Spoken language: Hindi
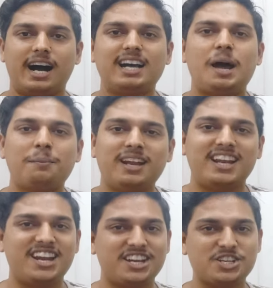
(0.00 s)
अगर आप ये
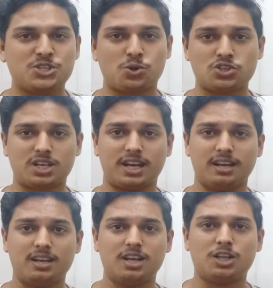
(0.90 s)
लेने की सोच रहे
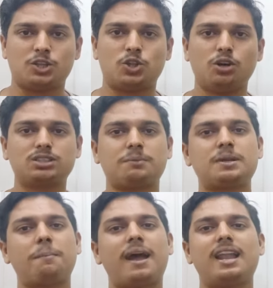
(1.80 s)
हैं तो
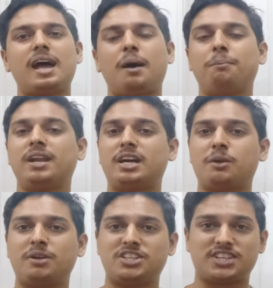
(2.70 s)
सबसे पहले अपने
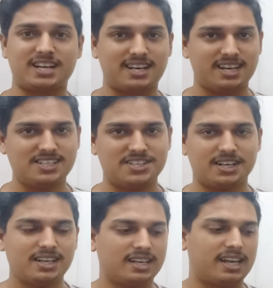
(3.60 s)
घर में चेक कर
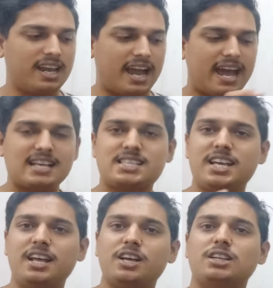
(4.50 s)
लीजिए कि ऐसे